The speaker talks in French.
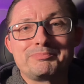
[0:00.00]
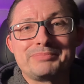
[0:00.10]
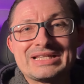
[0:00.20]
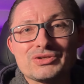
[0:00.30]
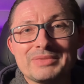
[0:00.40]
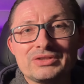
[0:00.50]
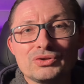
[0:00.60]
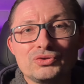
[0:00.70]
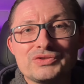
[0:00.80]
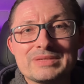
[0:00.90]
Passons
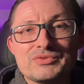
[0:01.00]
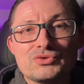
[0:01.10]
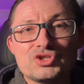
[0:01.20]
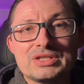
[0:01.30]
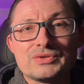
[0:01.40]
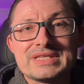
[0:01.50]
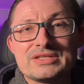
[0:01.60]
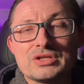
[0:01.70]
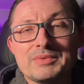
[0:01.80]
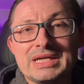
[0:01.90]
maintenant au deuxième sujet de cette
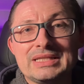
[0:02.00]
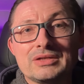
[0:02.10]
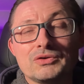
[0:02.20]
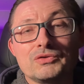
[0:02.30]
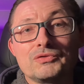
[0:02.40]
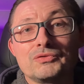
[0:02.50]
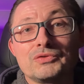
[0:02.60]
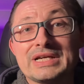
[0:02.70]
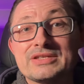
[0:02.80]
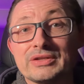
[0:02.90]
semaine. On
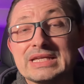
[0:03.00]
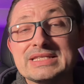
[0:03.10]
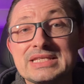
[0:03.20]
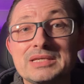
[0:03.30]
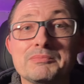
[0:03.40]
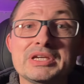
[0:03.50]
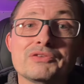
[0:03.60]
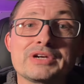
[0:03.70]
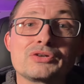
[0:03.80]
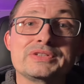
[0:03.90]
reste en Asie, mais on
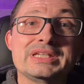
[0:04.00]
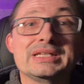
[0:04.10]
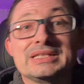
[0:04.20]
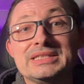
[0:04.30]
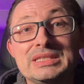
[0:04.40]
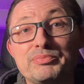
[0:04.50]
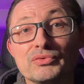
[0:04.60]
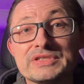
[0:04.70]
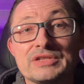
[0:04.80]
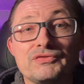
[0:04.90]
va côté
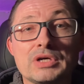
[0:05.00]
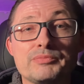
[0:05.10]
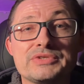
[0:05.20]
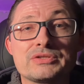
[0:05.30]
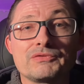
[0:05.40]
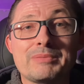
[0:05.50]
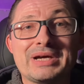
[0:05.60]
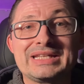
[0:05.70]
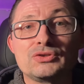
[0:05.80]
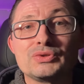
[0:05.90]
Nippon cette fois, puisqu'on va
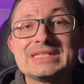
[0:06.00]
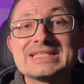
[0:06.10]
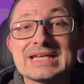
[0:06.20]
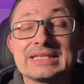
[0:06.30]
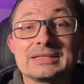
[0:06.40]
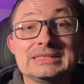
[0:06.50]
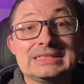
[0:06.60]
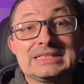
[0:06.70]
parler de Nissan.